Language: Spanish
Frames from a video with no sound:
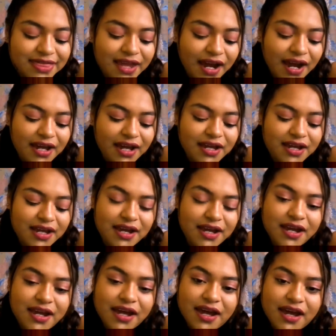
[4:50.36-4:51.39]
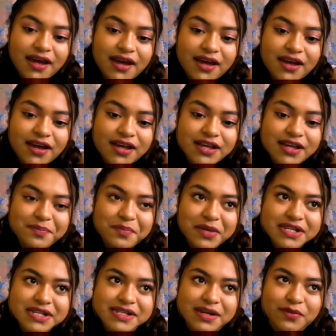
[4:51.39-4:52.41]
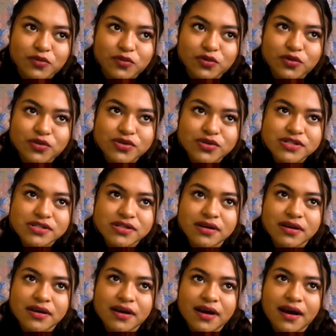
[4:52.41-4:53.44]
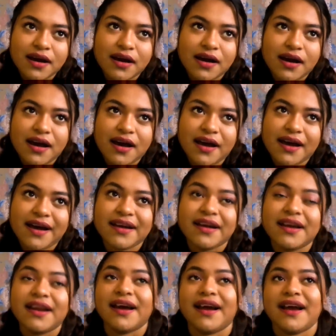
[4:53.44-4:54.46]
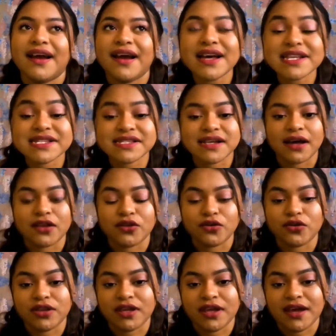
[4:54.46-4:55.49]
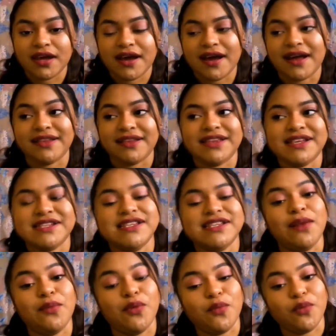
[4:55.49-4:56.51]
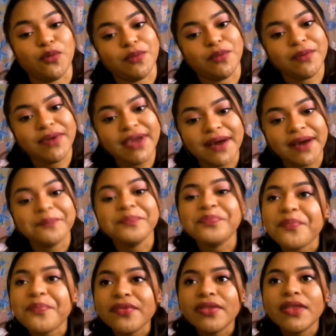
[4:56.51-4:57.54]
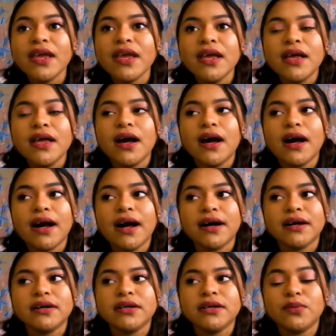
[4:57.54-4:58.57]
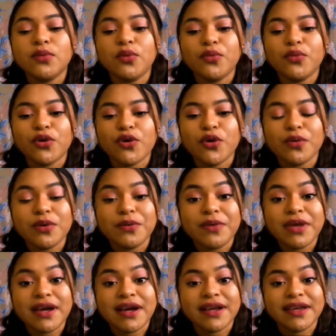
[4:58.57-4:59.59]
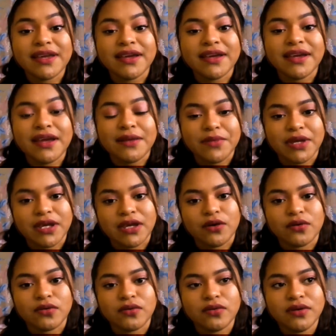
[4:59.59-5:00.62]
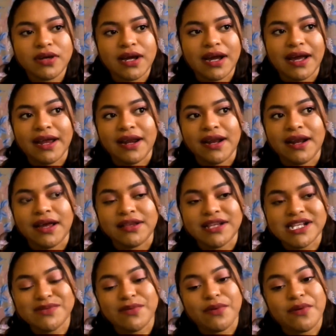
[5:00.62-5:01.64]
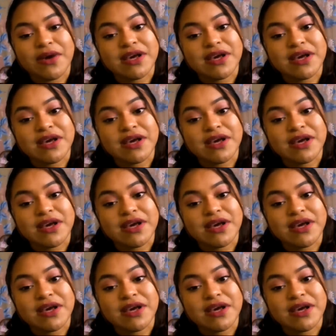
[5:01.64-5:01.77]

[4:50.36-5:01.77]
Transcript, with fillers: De ahí eh, pasamos en la casa donde antes el bombón vivía. Ah, el bombón no vivía aquí en México, él antes